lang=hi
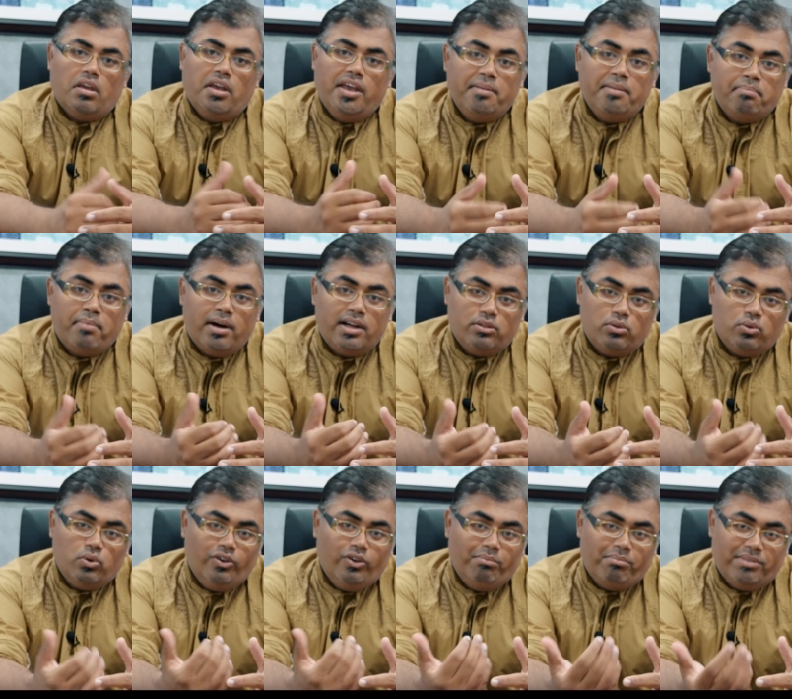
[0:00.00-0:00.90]
इन
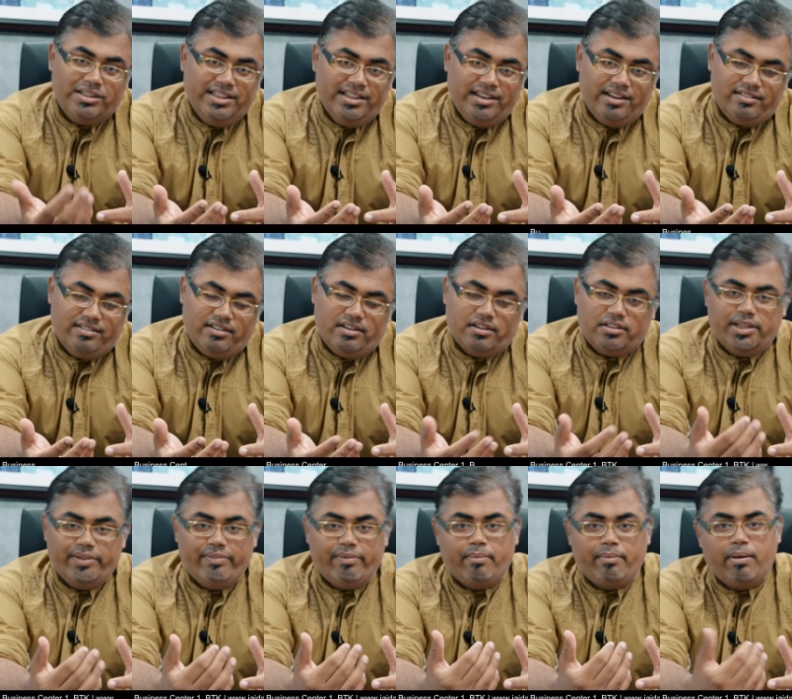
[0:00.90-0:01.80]
बातों को मद्देनज़र
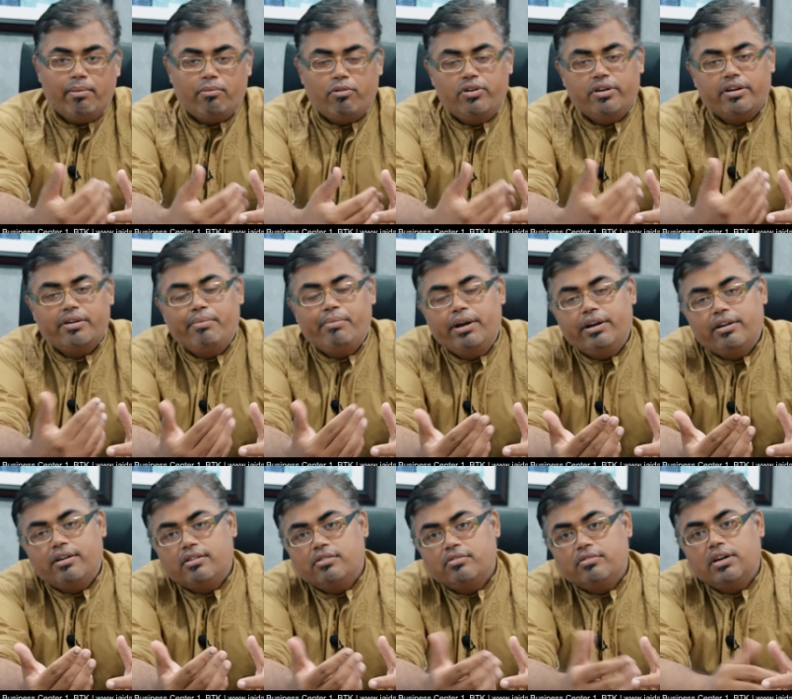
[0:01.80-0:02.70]
रखते हुए मैं आपको
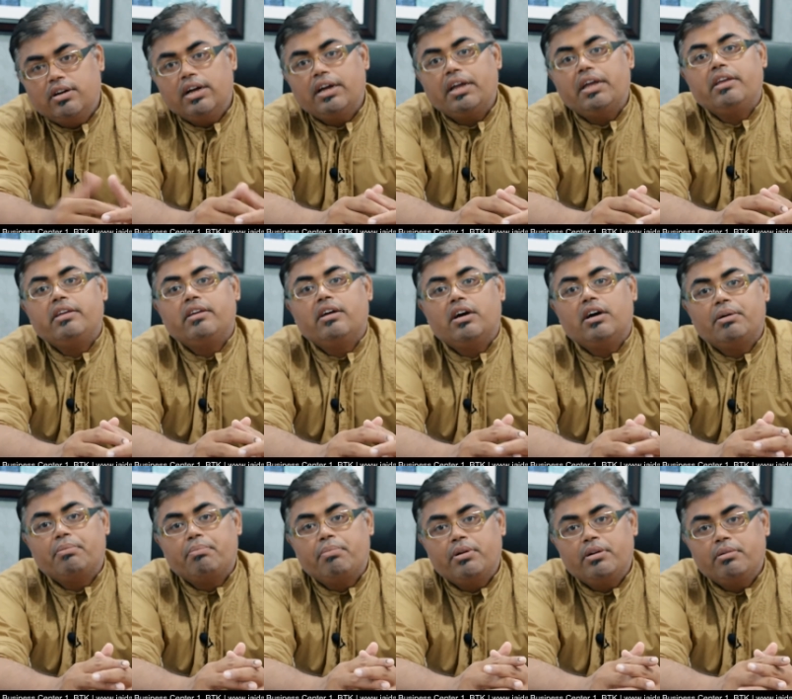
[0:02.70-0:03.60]
रिकमेंड करूँगा कि
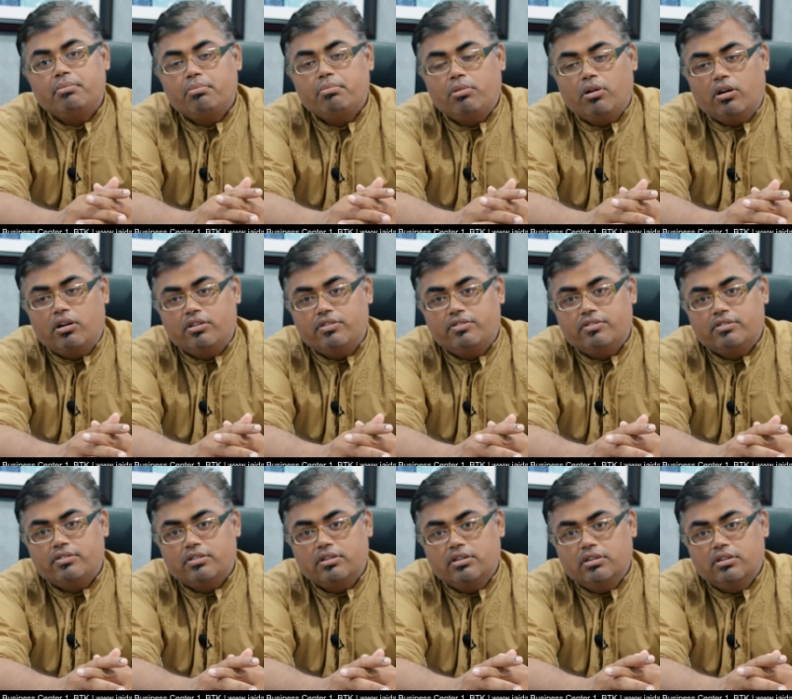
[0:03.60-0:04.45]
यहाँ पर प्लॉट्स